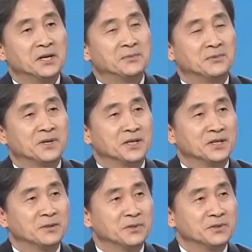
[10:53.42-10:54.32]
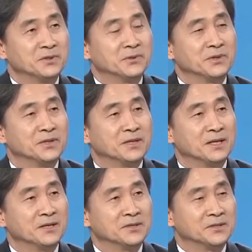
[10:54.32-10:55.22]
북한은 기본적으로
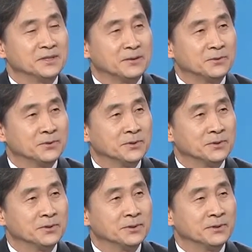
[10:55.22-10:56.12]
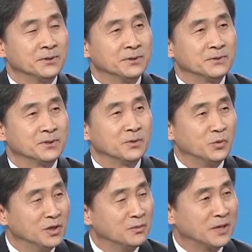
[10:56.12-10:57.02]
이러한 것을 자꾸 그 어, 소위
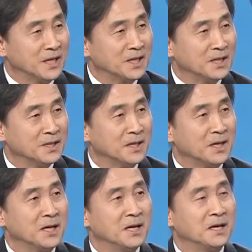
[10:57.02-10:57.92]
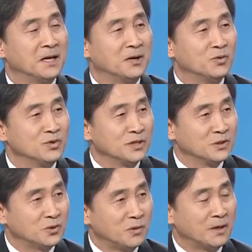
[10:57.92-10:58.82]
위협을 한다든가 아,
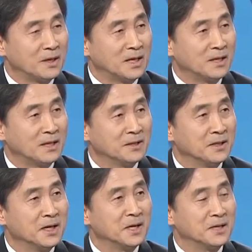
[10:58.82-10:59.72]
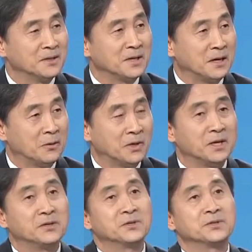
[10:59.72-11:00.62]
군사적 도발을 한다든가 이렇게 하고
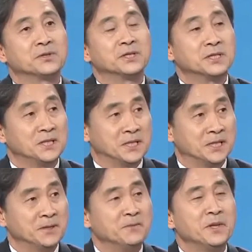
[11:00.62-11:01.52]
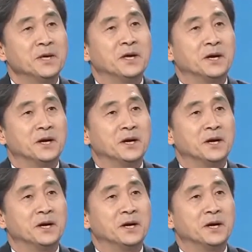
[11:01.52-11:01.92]
예를 들어서 특히 어,